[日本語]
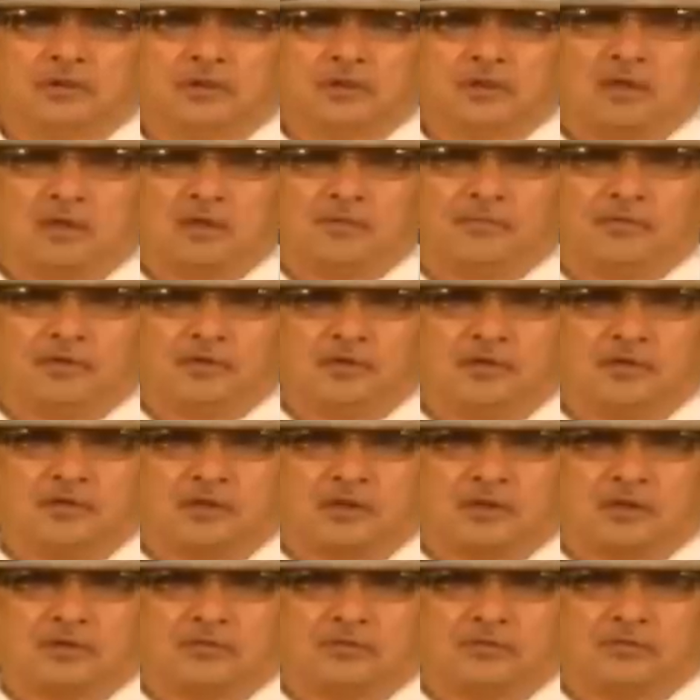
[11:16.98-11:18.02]

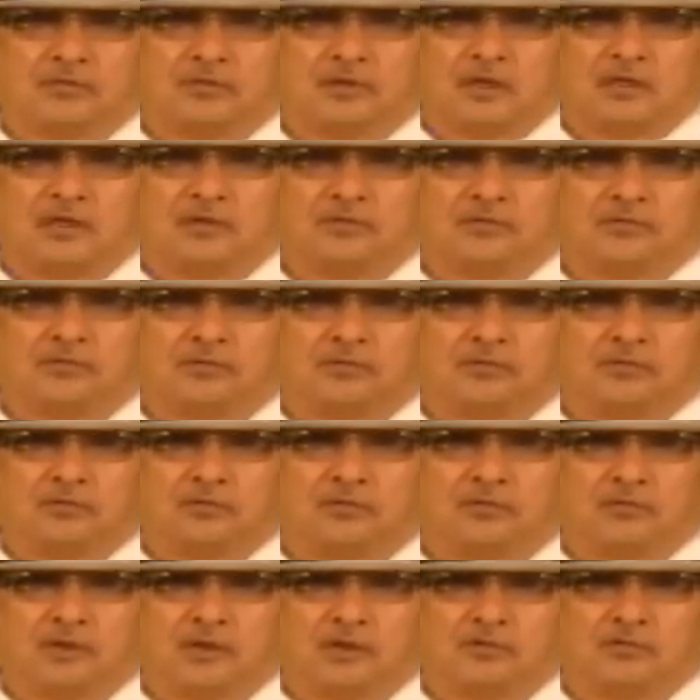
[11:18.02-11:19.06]
アメリカの大統
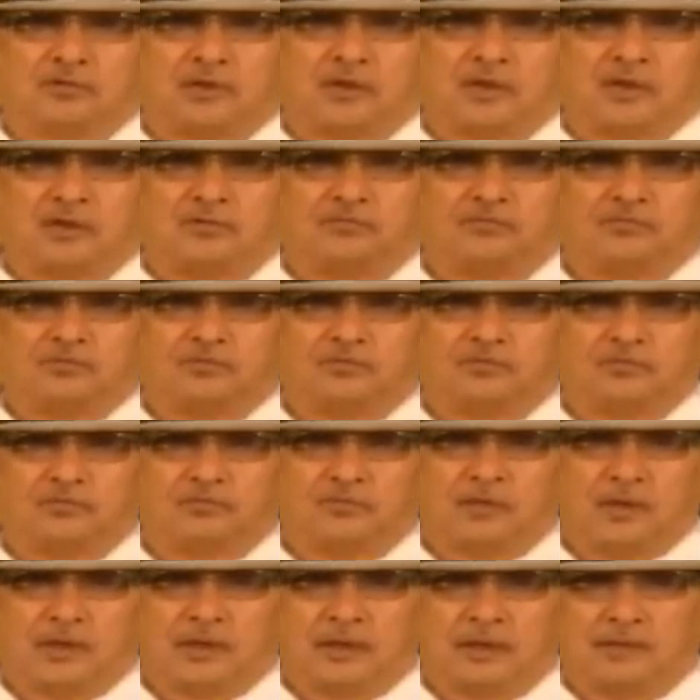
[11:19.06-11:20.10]
領ホワイトハウス
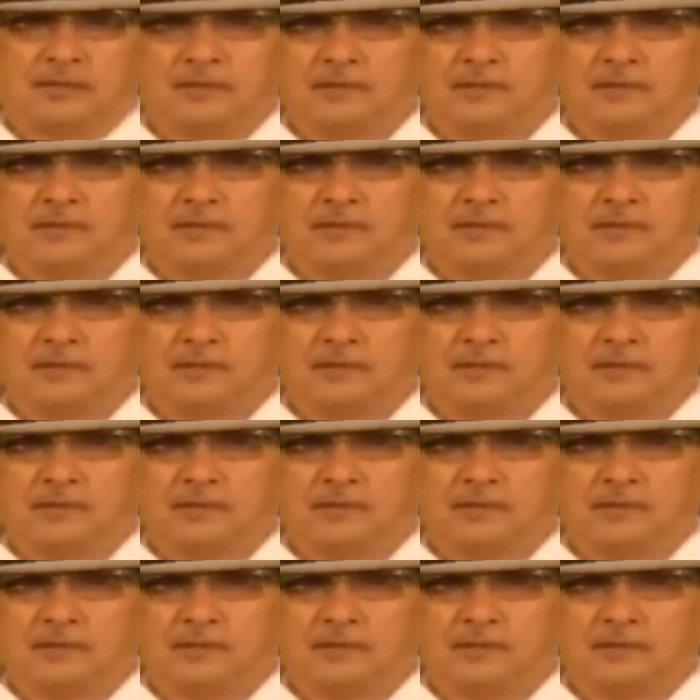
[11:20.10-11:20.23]
は